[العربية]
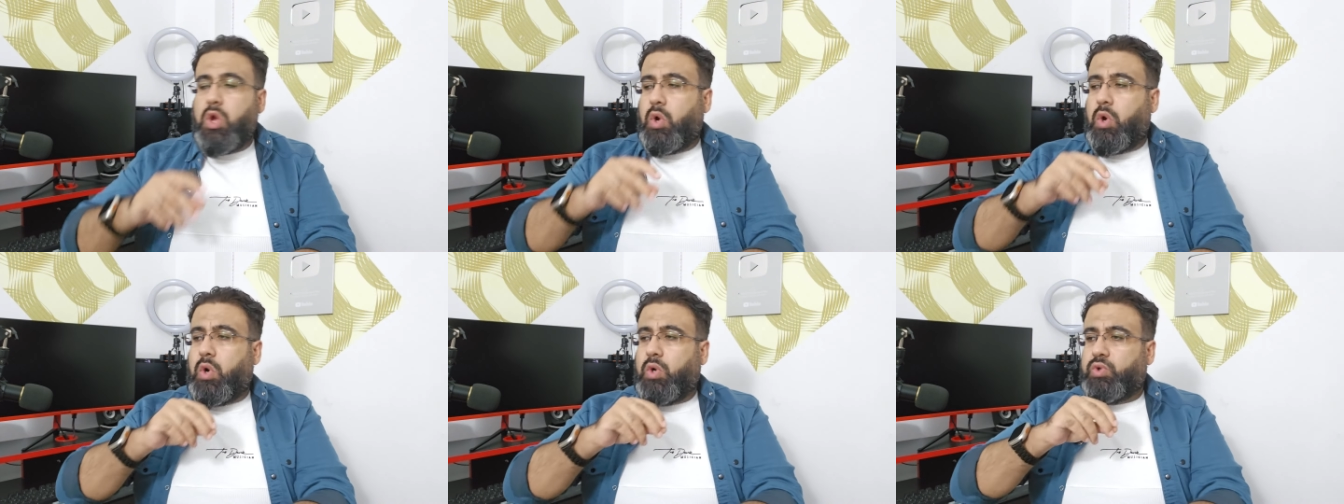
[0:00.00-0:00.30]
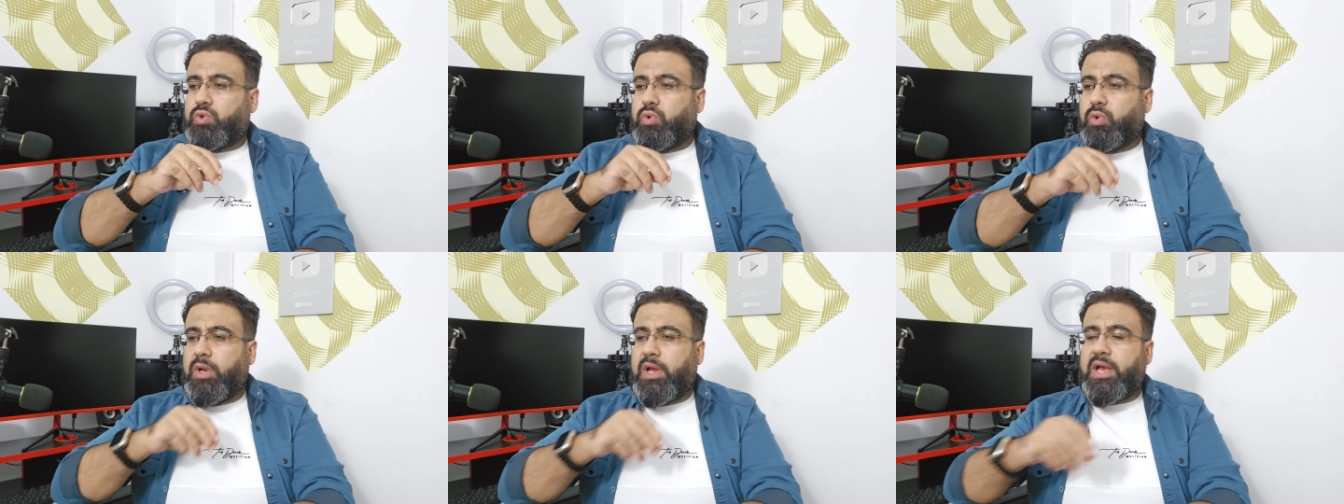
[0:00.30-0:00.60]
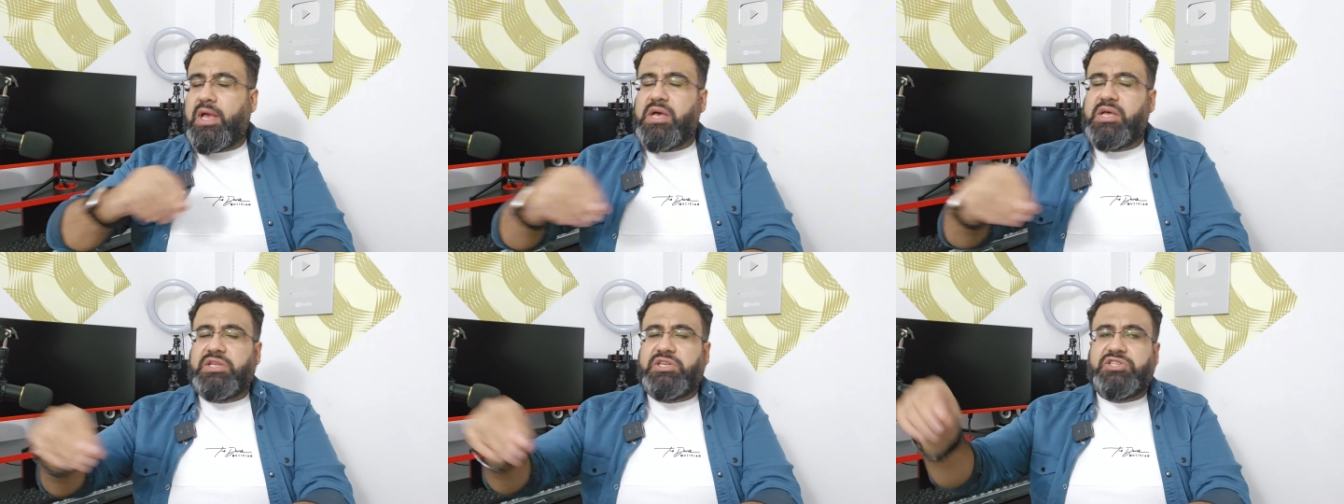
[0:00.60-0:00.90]
عضو
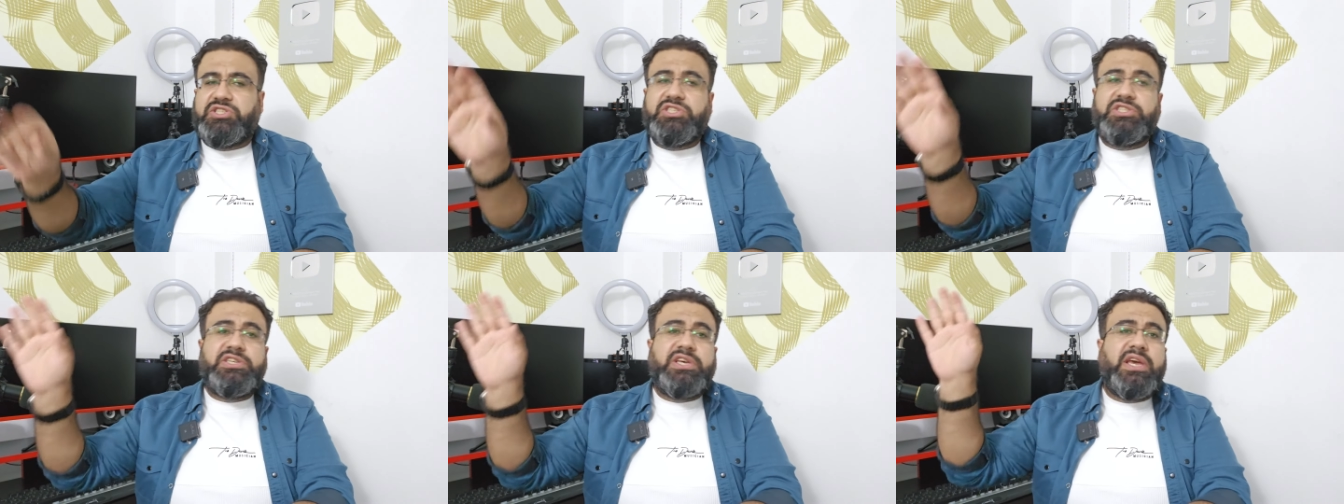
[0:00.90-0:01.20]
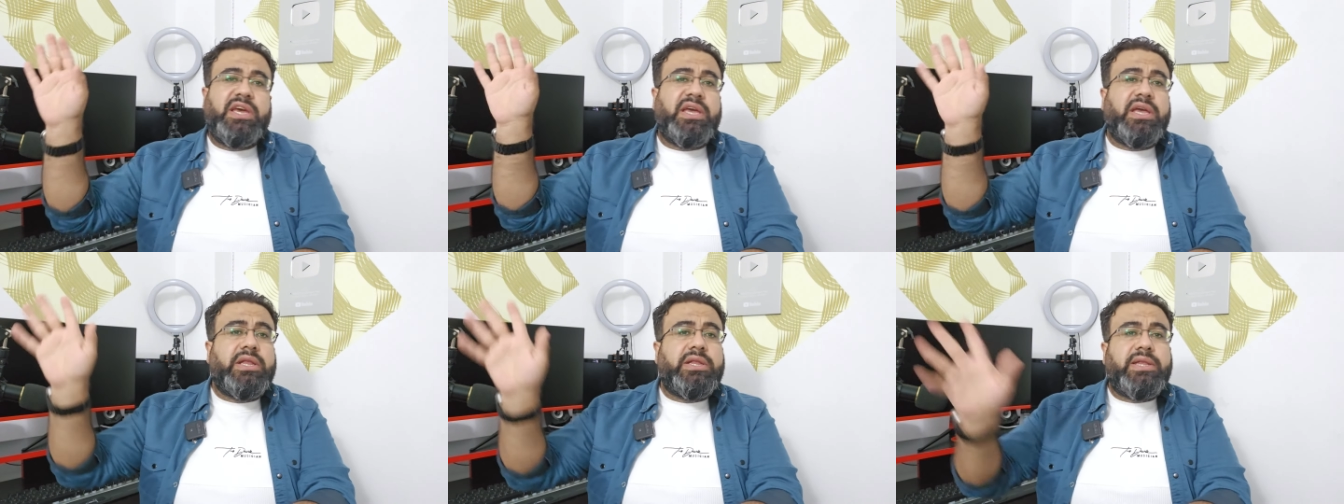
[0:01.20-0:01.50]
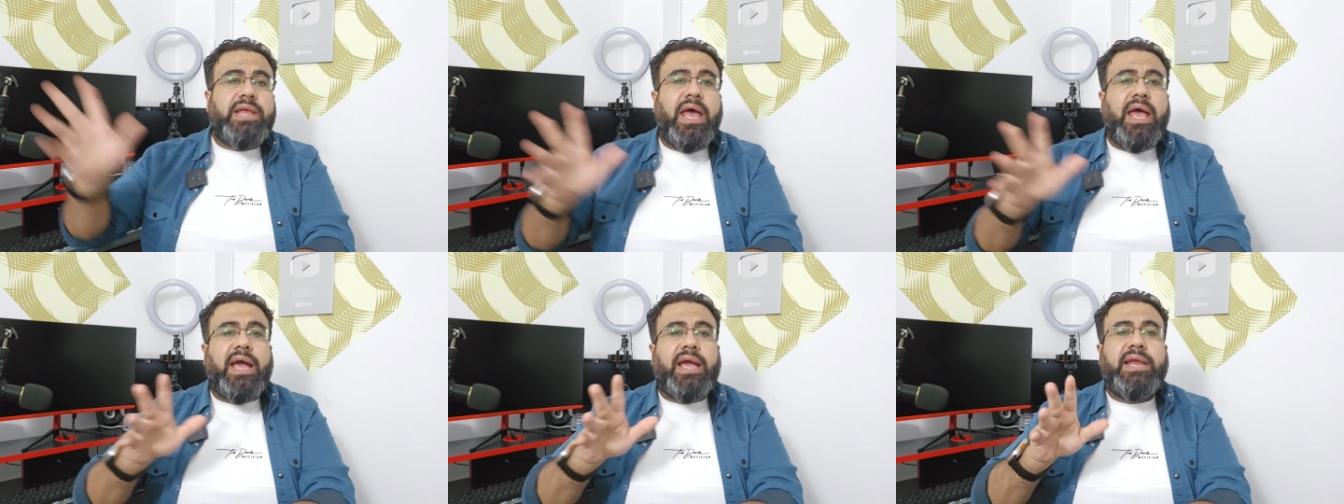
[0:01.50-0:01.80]
الخارجية
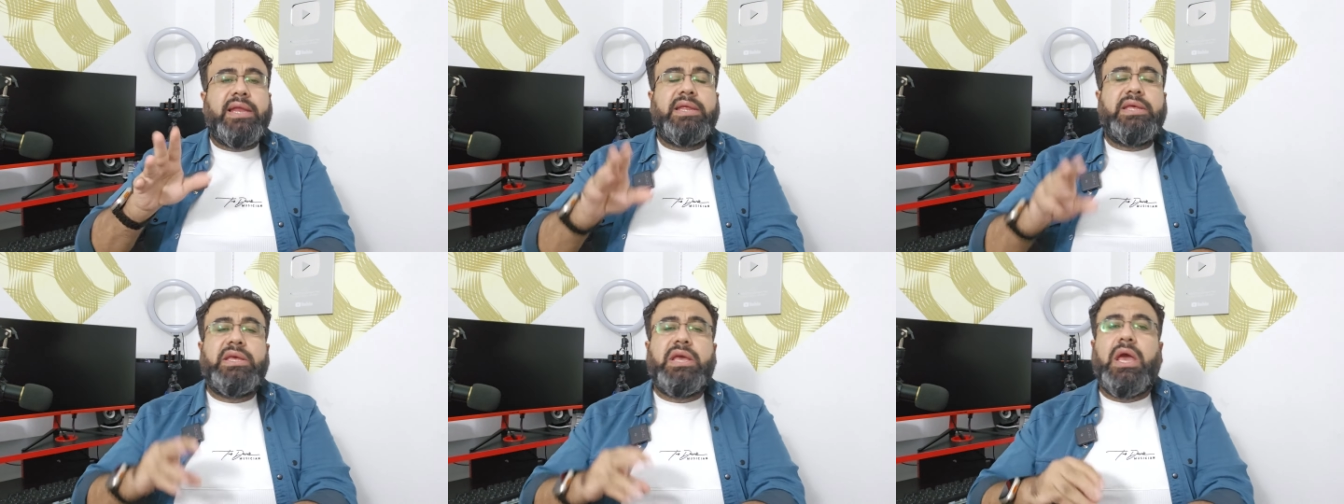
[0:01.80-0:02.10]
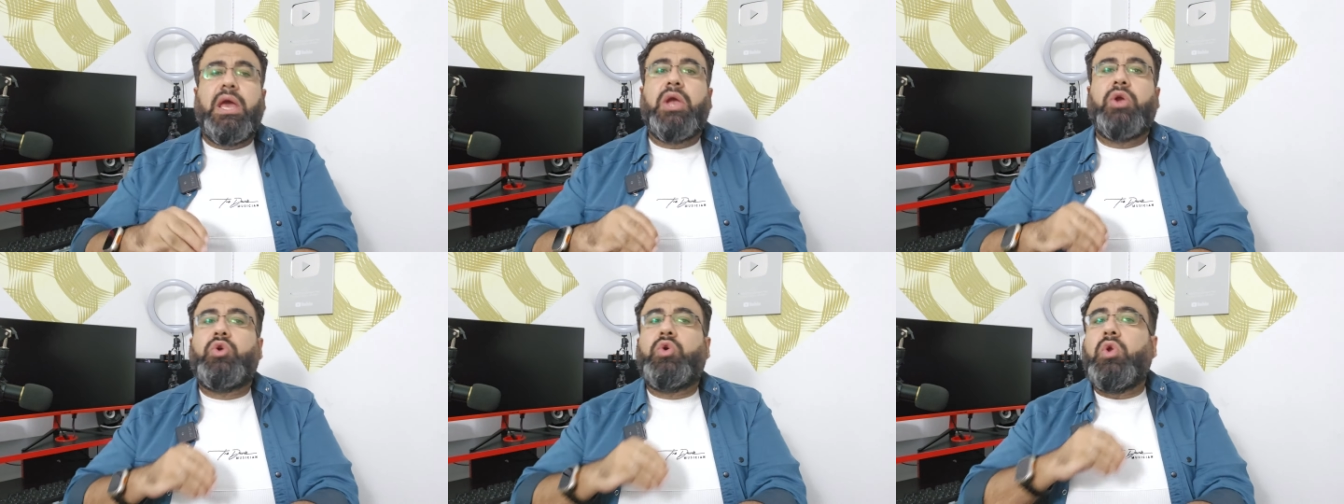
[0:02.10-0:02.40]
الداخلية